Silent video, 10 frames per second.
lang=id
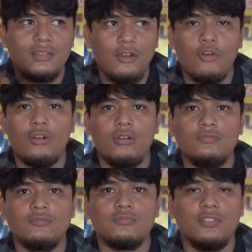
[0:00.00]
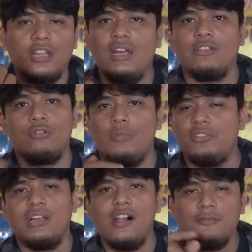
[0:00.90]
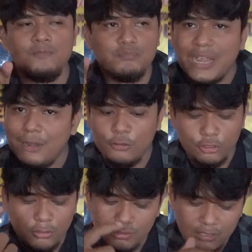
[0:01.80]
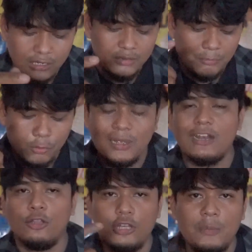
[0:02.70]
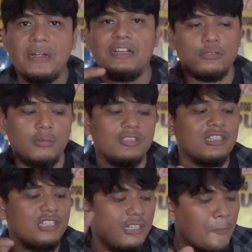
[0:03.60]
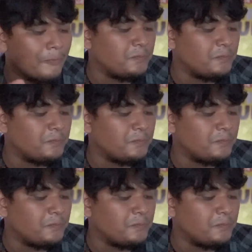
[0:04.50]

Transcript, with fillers: telur nggak juga bisa pakai lontong mau pakai lontong apa enggak juga bisa jadi